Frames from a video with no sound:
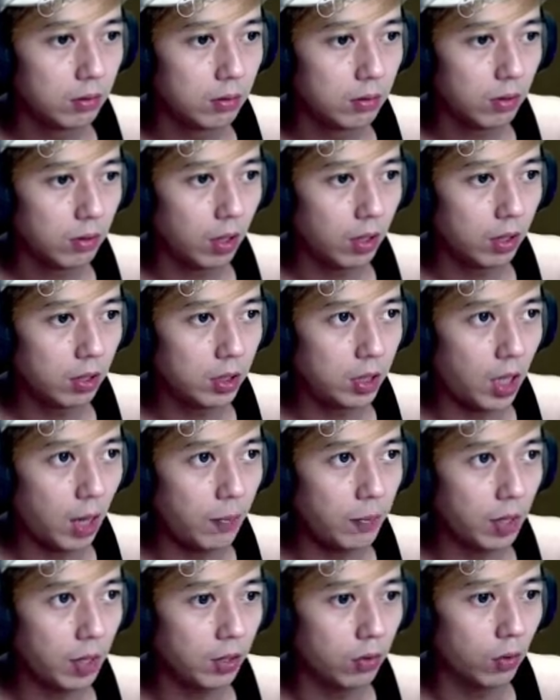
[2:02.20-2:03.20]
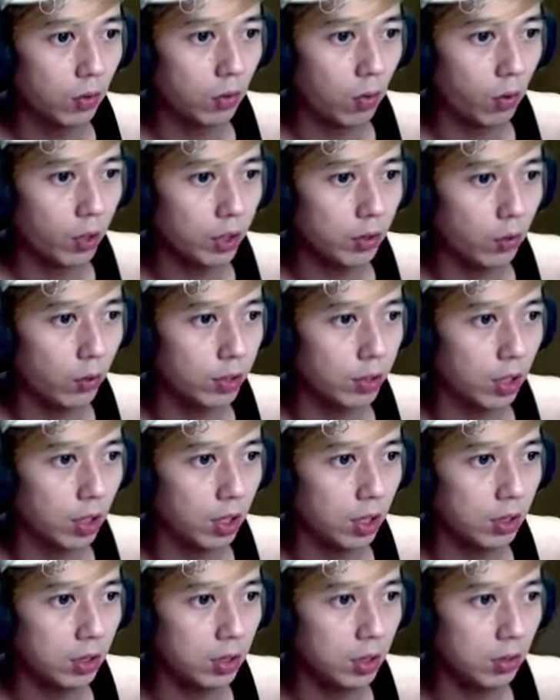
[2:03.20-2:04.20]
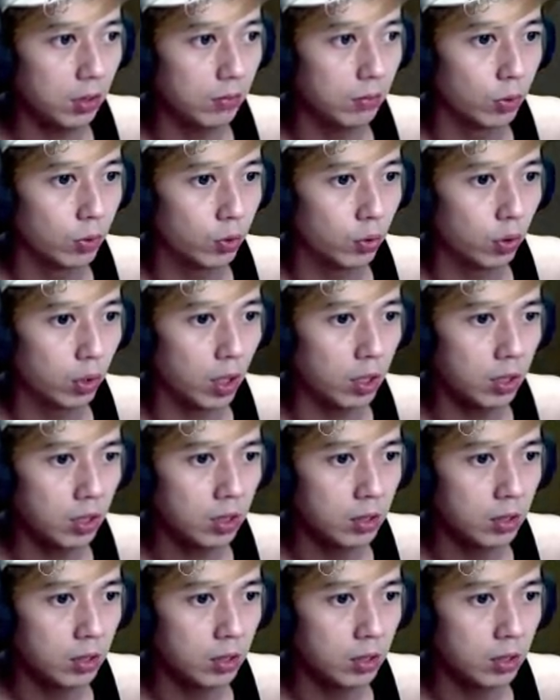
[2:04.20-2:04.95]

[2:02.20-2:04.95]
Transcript: Oke, kita ambilin dulu koin-koinnya kah ini? Butuh kah?